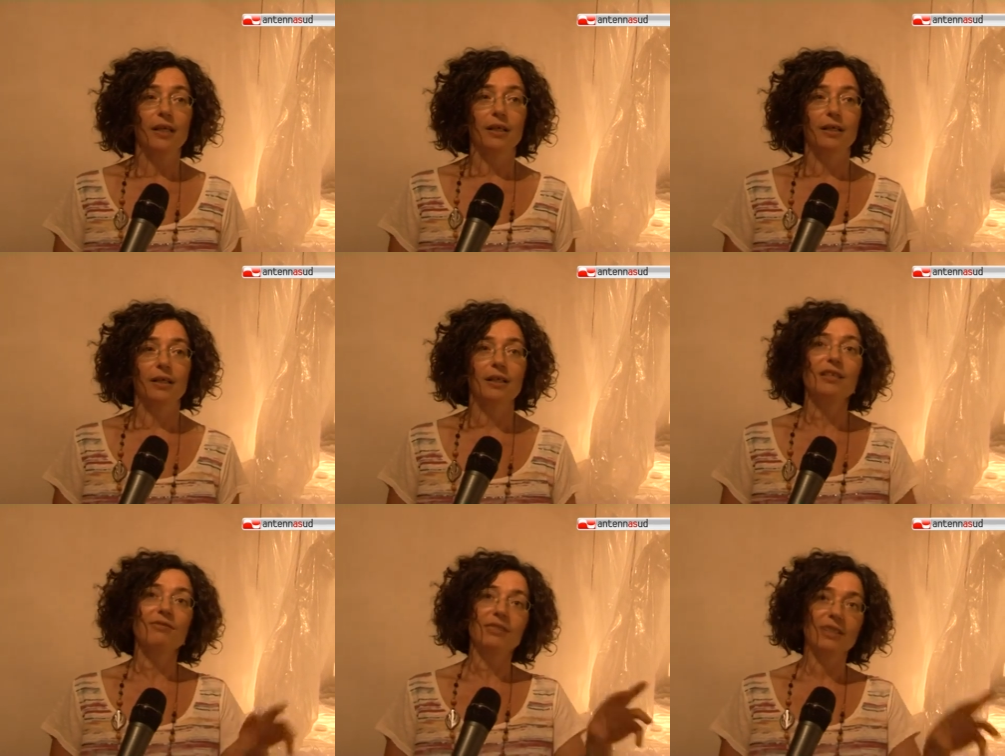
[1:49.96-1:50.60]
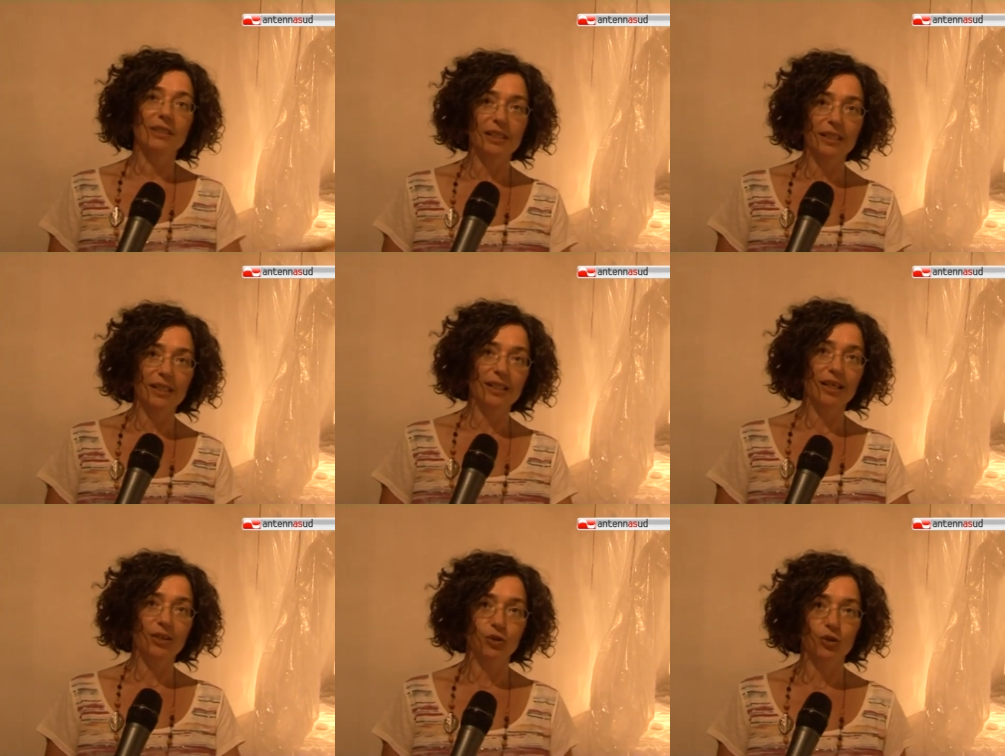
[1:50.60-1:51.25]
eh, in
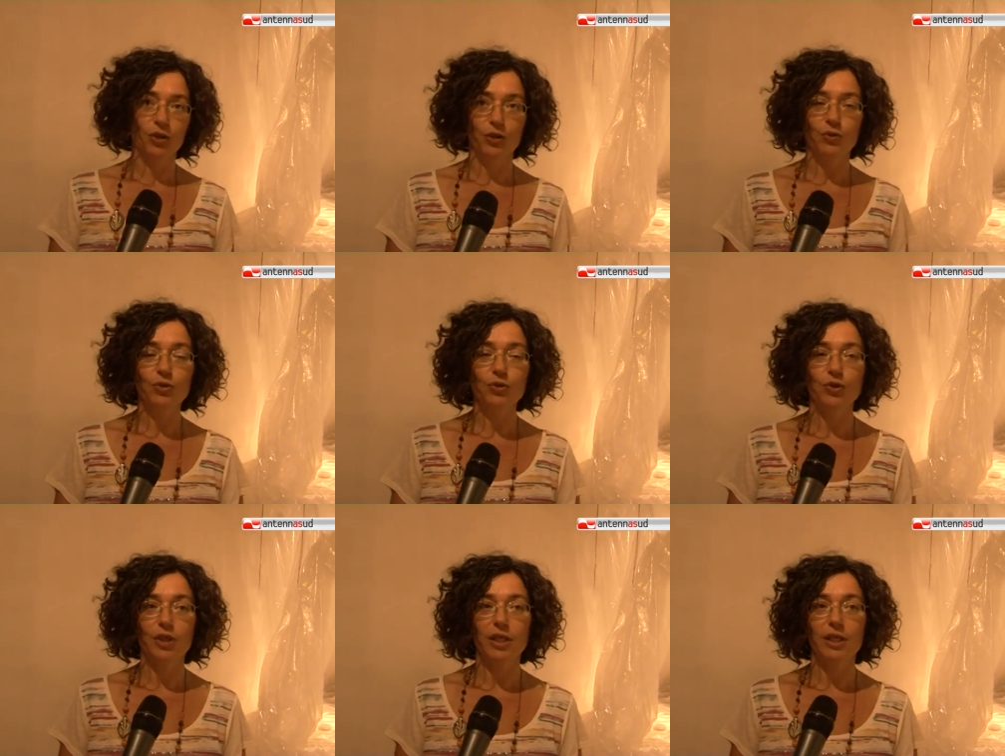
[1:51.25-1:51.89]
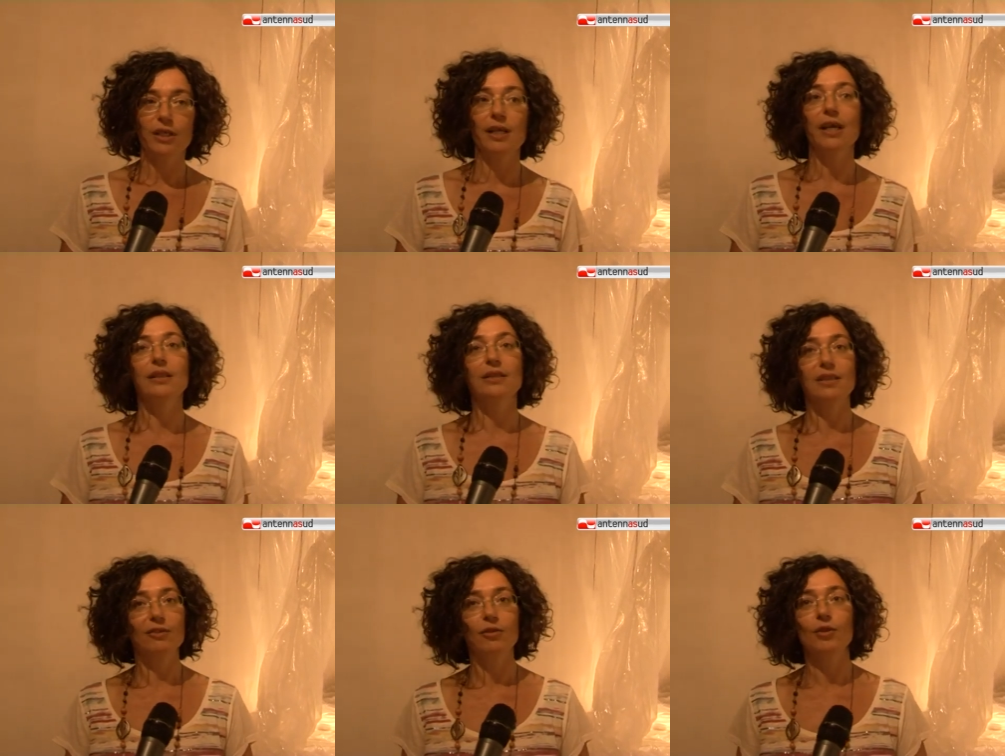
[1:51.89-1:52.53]
vetrina ciò che succede,
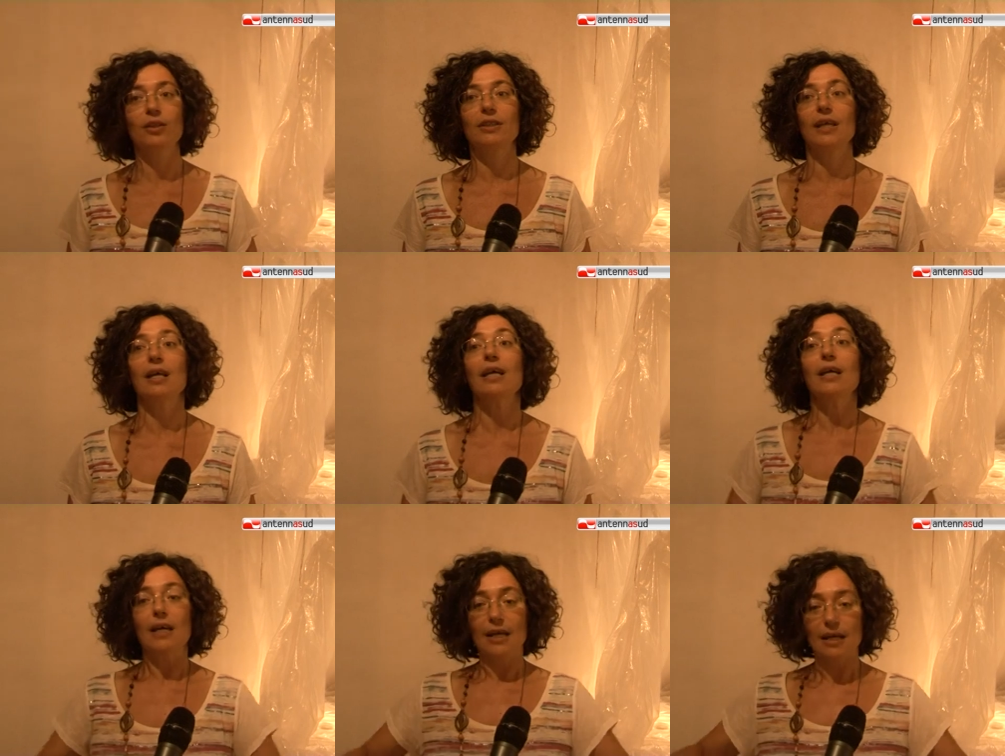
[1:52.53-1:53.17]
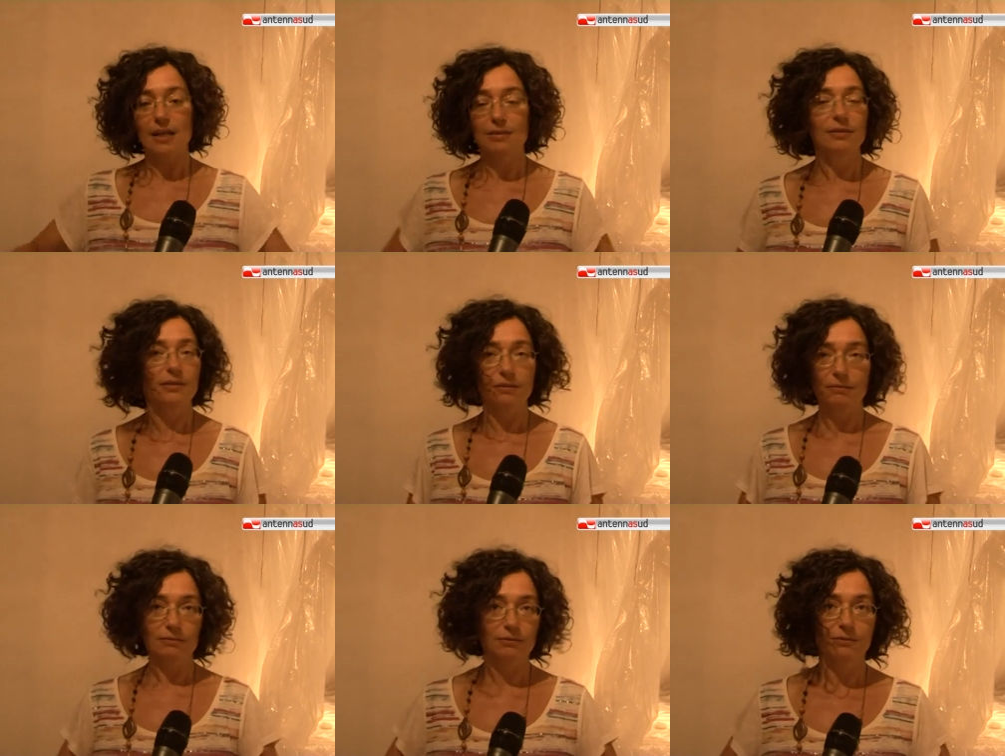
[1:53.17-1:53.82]
altre volte eh,
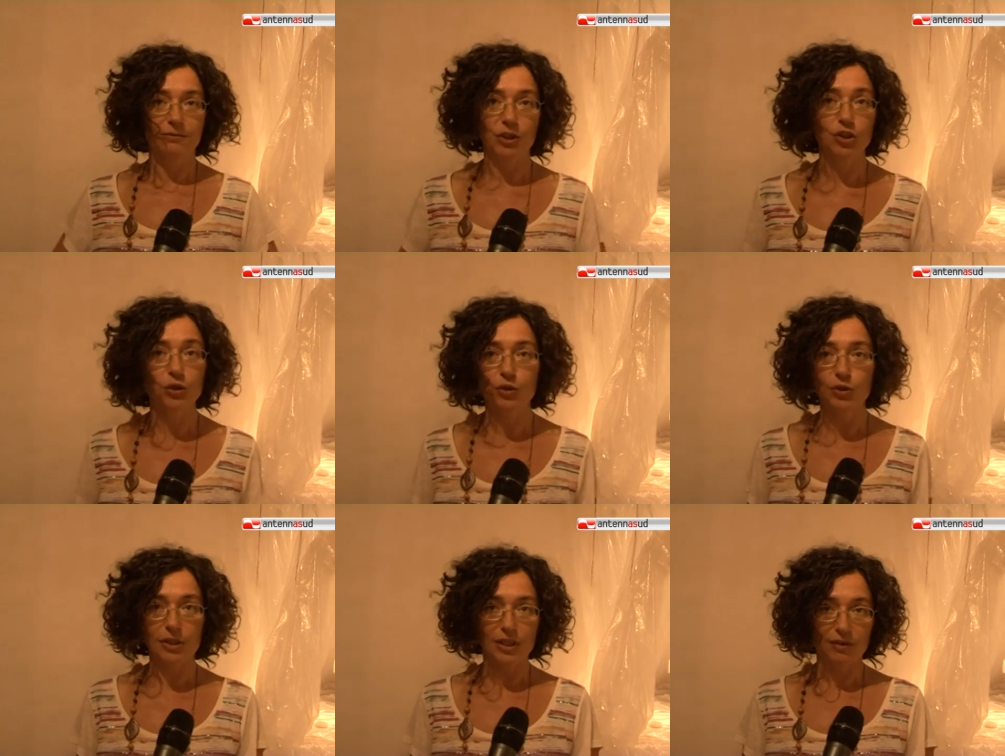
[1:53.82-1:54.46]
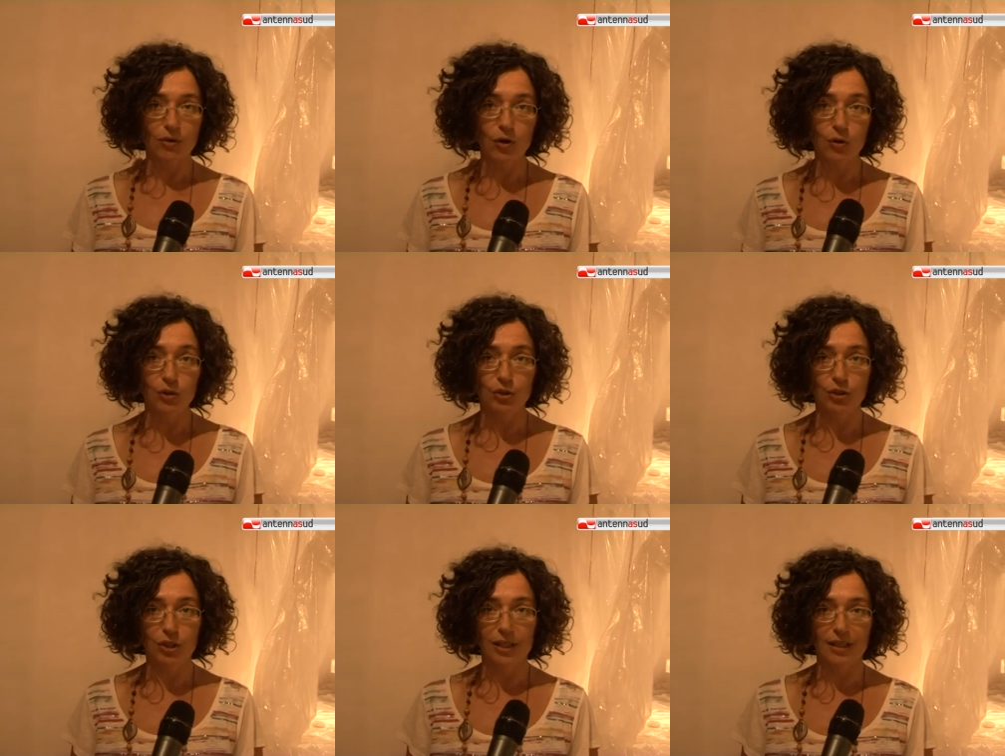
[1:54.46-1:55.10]
mm, facendosi
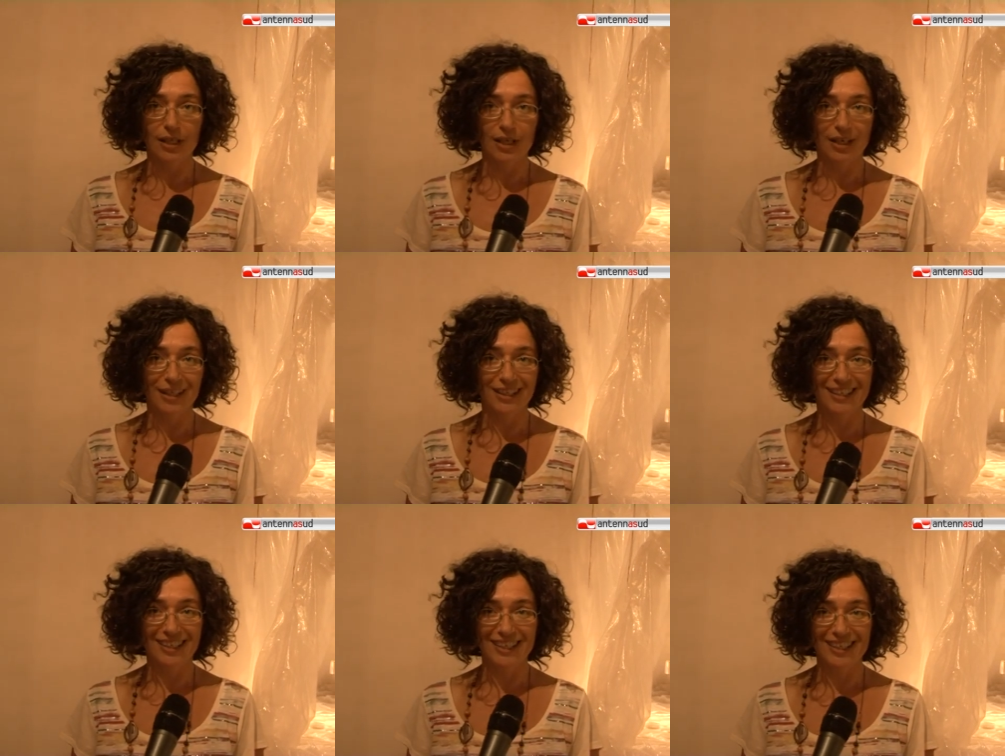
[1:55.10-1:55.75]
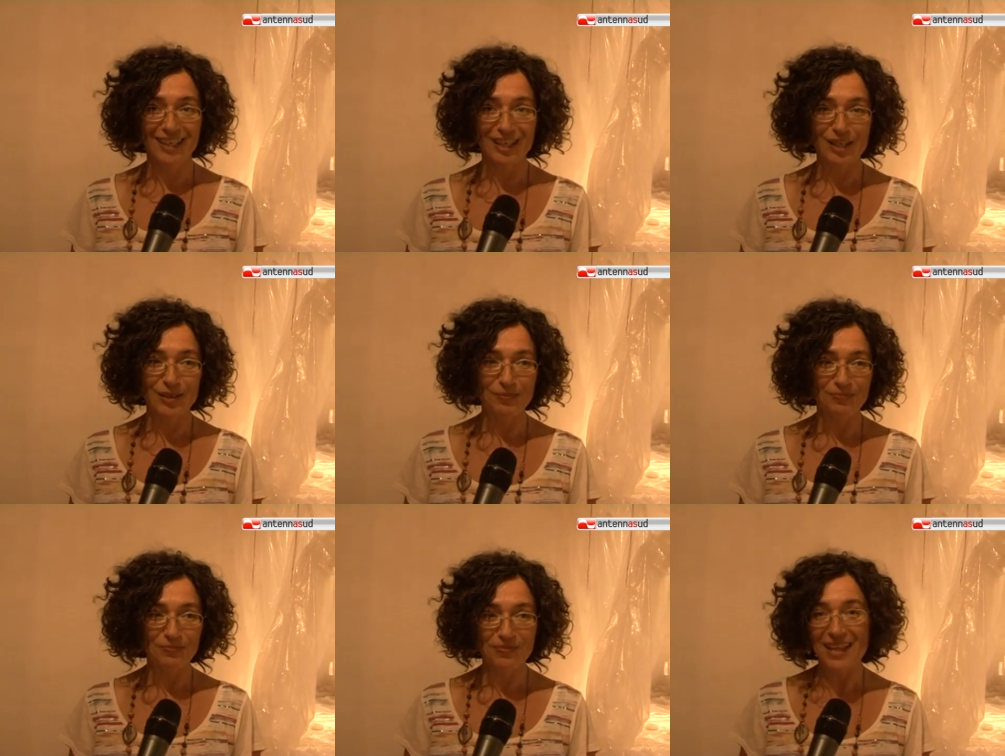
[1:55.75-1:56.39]
travolgere
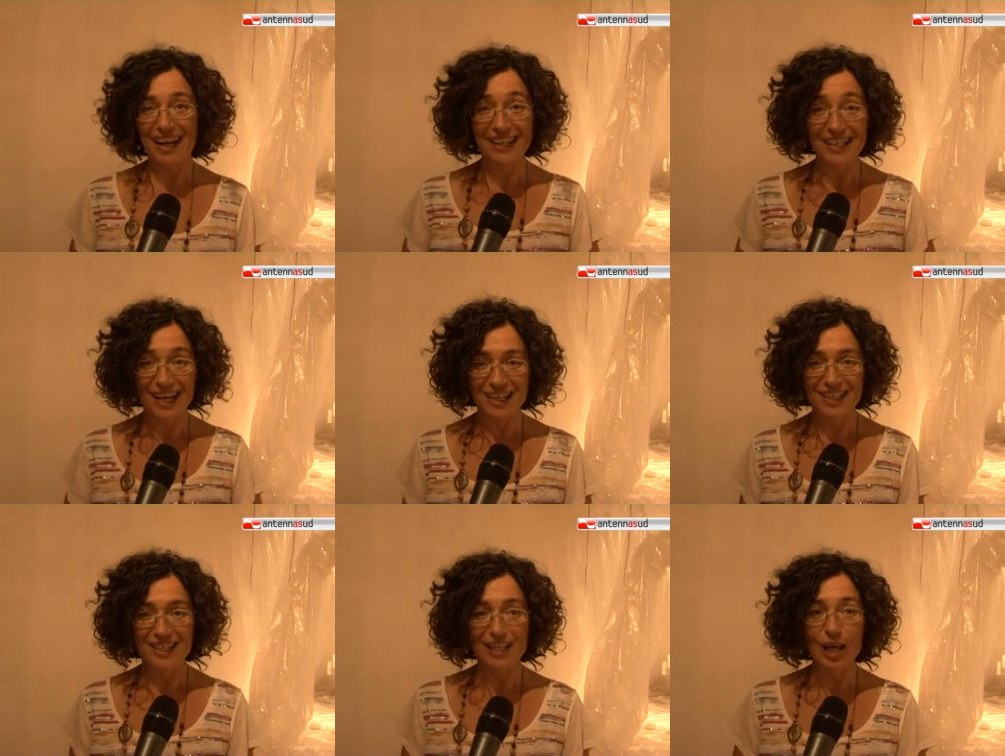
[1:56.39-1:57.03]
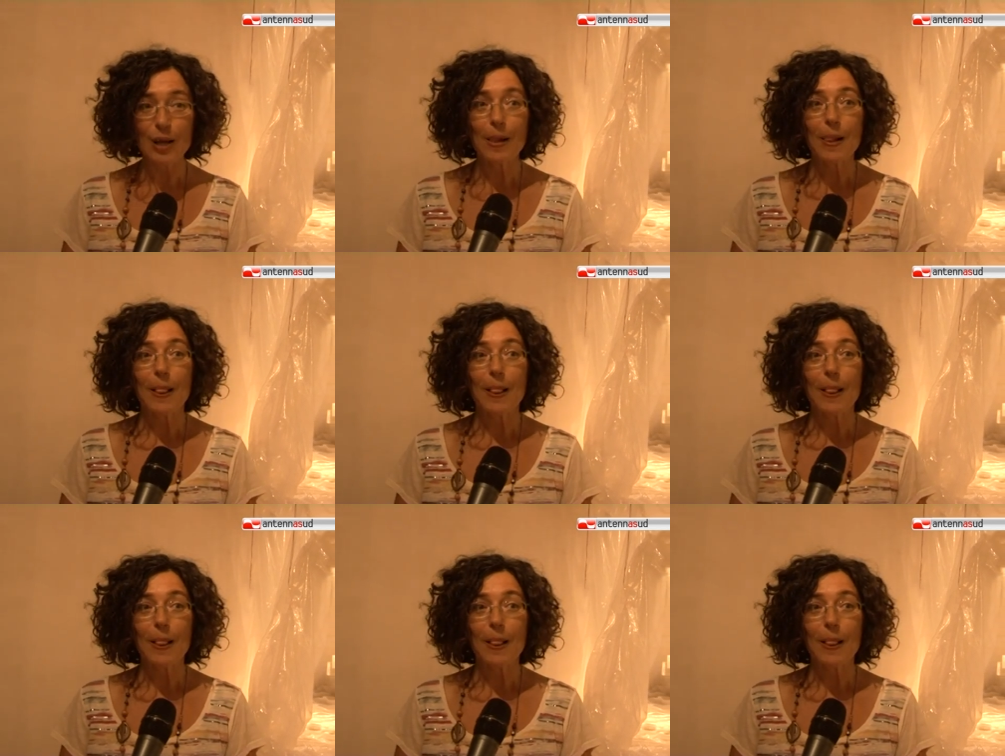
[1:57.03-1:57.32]
dalla, dalla danza,